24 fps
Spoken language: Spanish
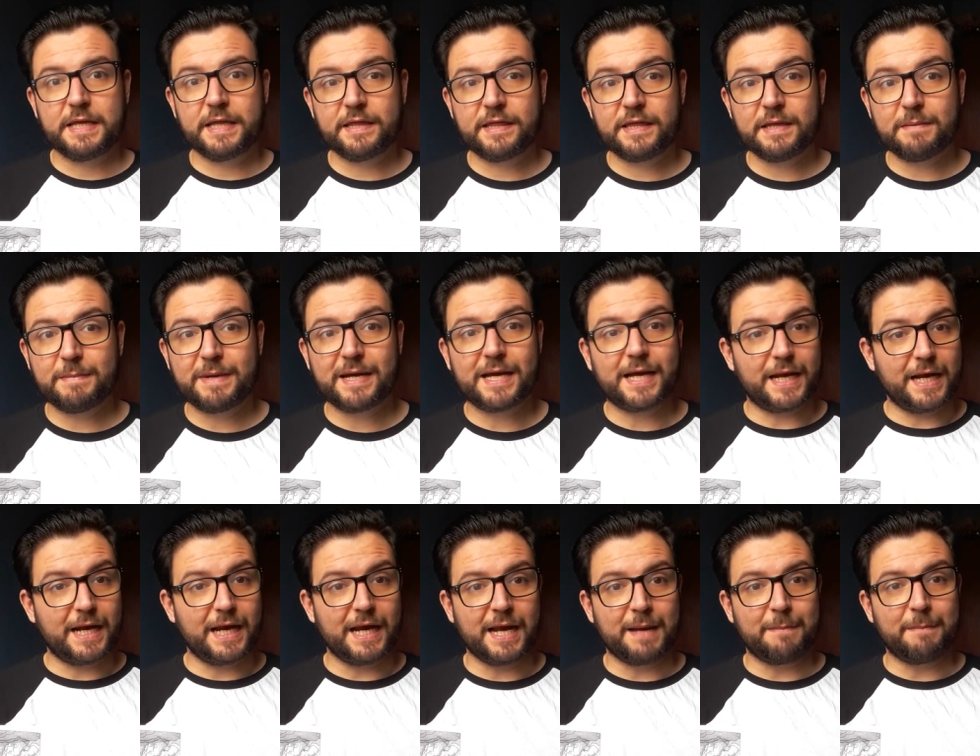Y encima,
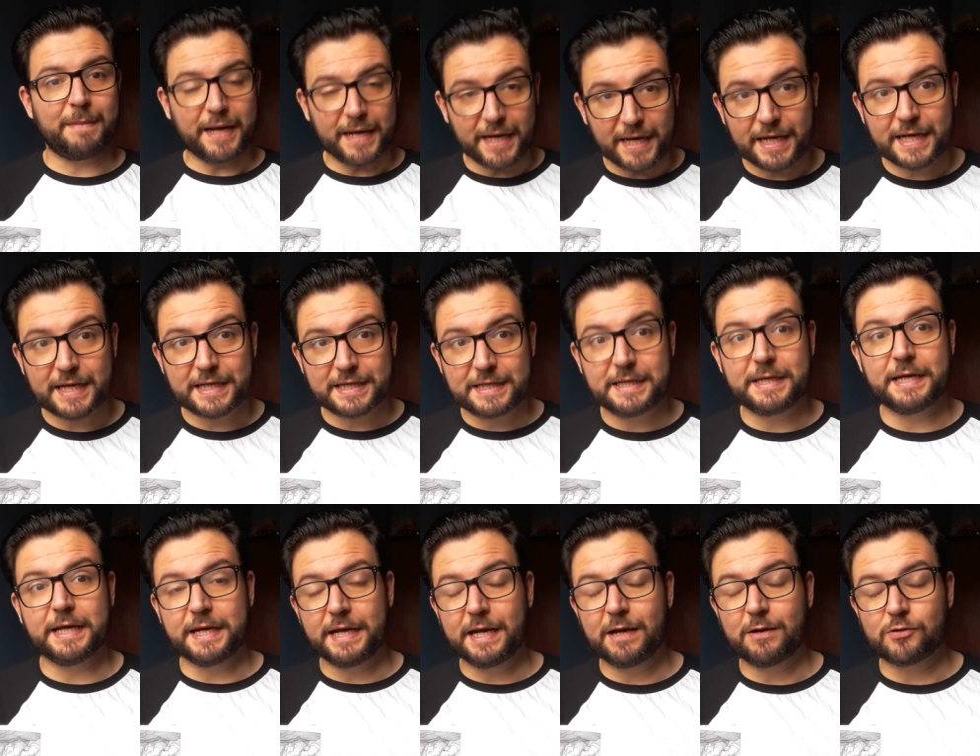la manera que
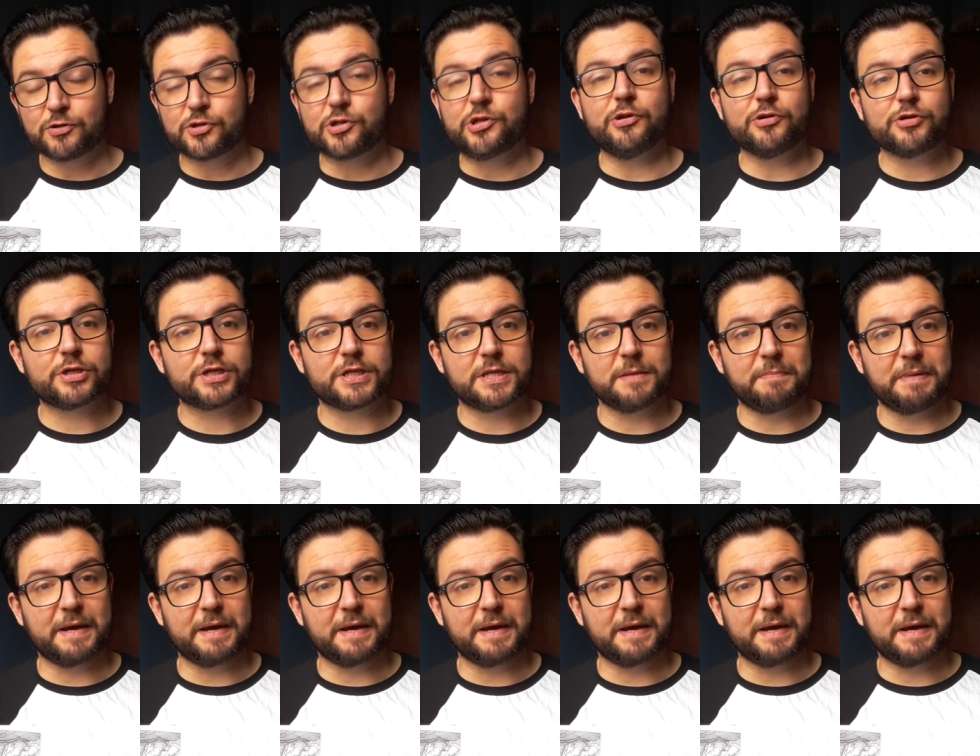tienen los dioses de